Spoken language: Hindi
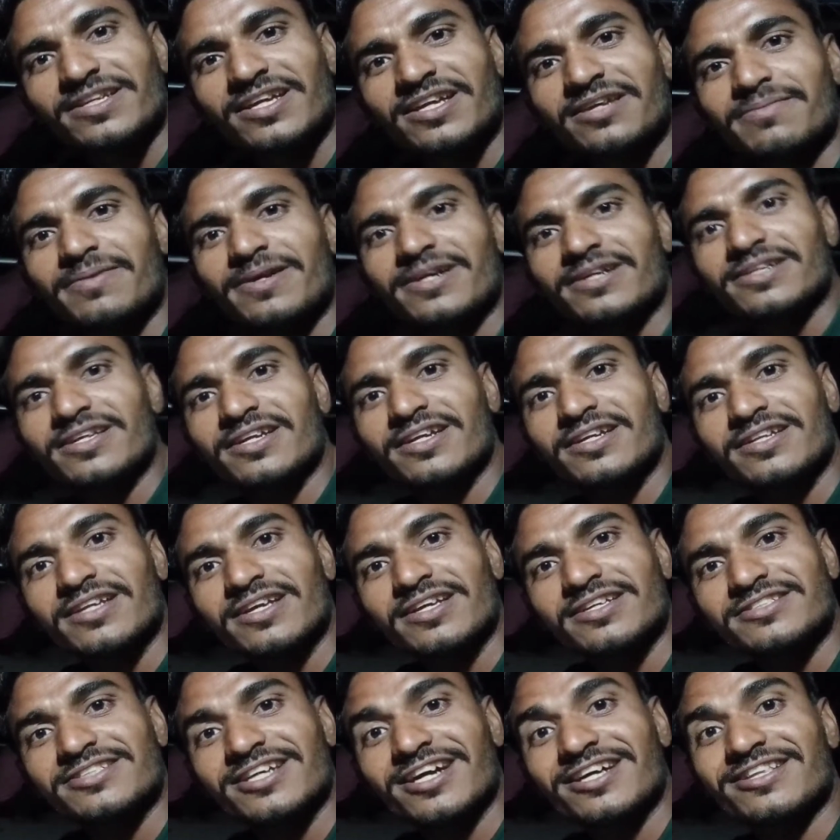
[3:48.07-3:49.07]
में यही बैठे ही
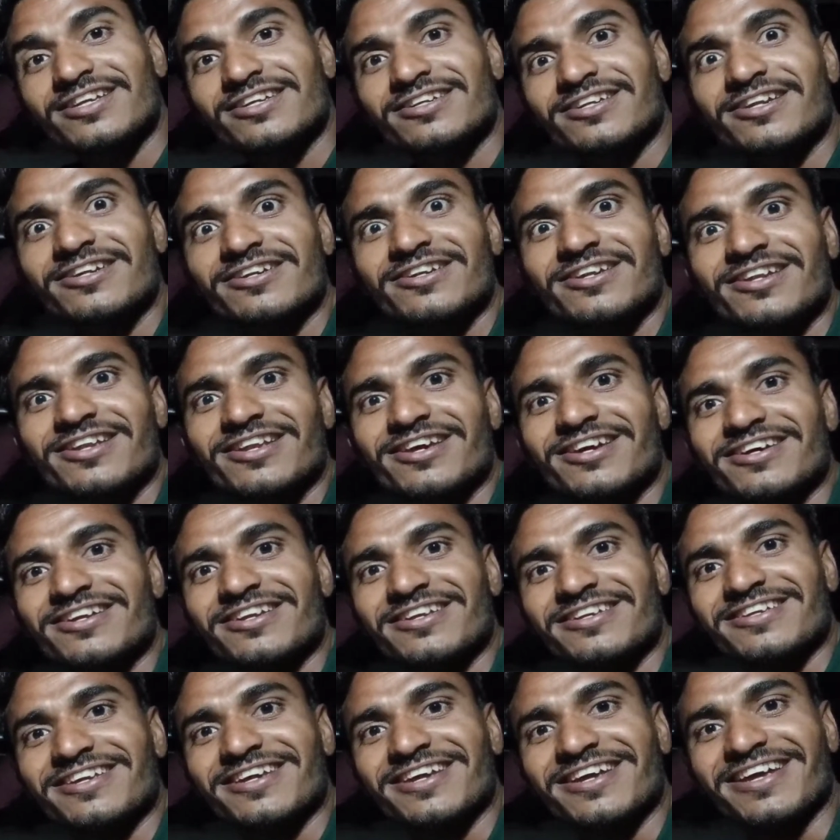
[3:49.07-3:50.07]
नहीं ज़्यादा ठंडी लग
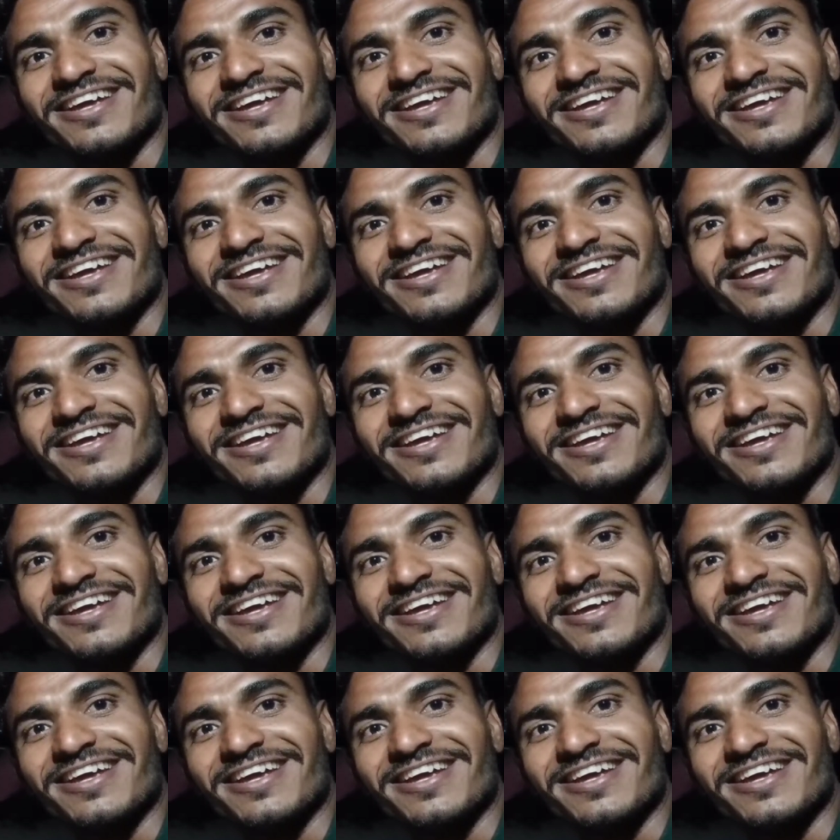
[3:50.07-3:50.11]
रही